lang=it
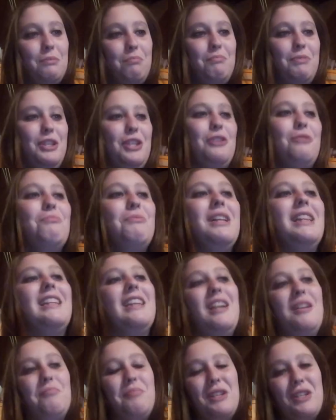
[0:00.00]
specialmente
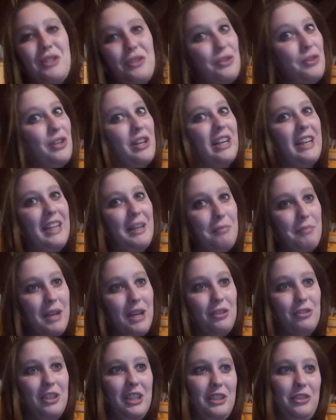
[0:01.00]
alle persone che mi
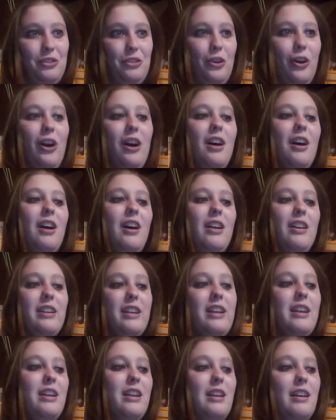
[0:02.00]
hanno detto
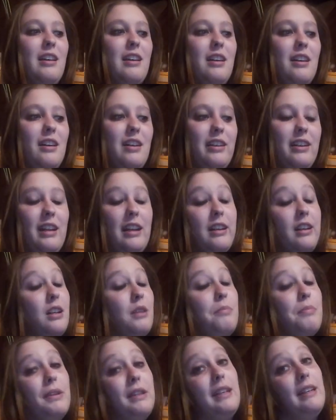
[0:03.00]
nel, nel
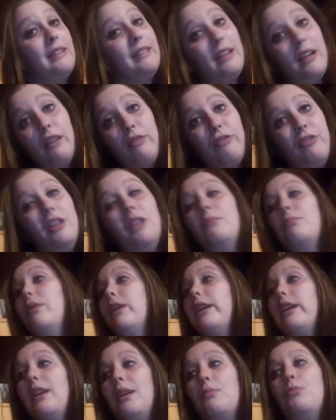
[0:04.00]
clip del
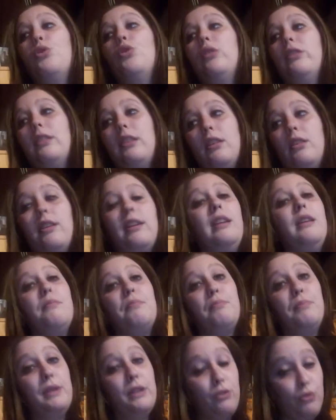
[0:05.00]
telefilm, che molte
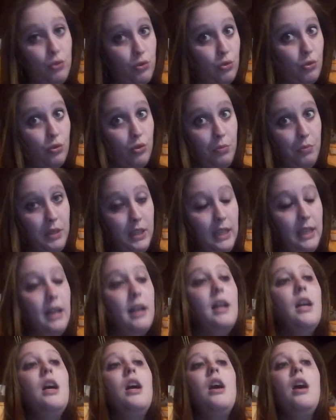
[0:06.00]
clip non sono mie.
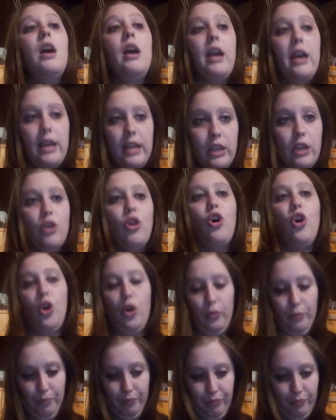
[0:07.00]
E io
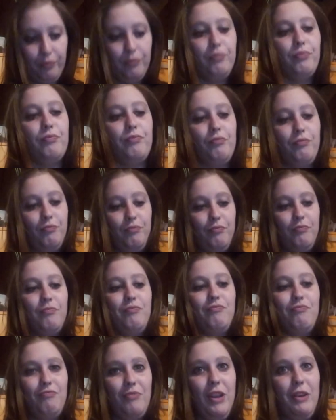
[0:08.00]

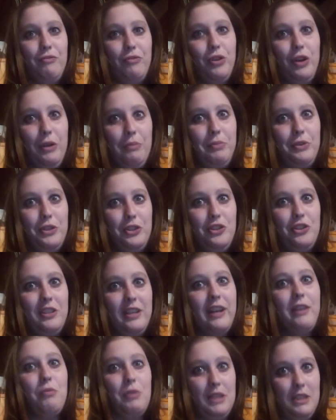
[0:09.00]
vorrei
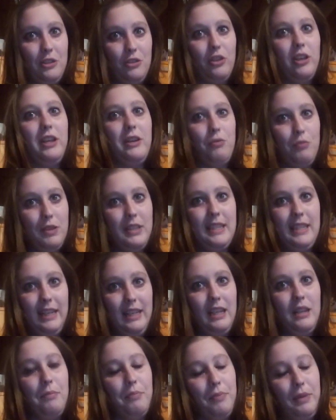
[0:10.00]
precisare questo, che queste
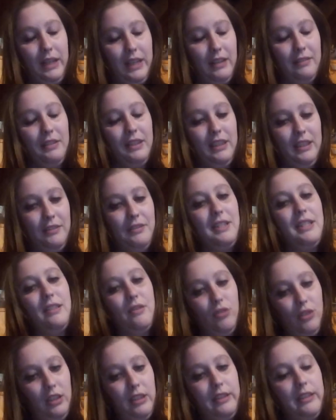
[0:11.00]
clip che avete
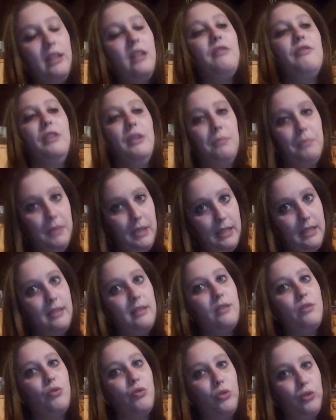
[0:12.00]
visto nel telefilm
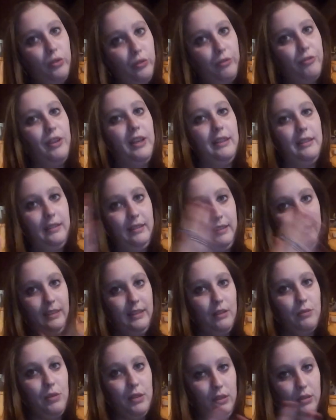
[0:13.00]
sono fatte
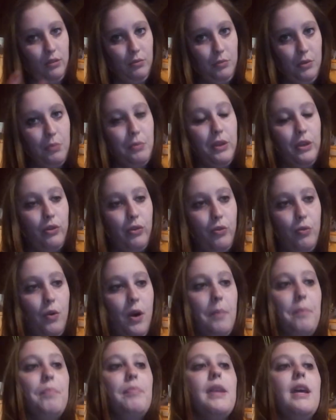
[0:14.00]
da questo mio amico
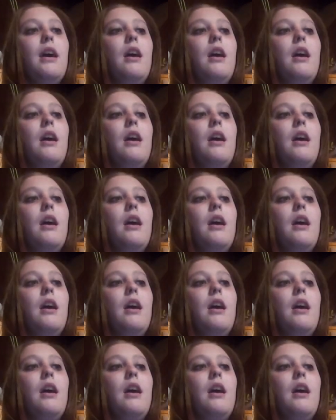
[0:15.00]
qua.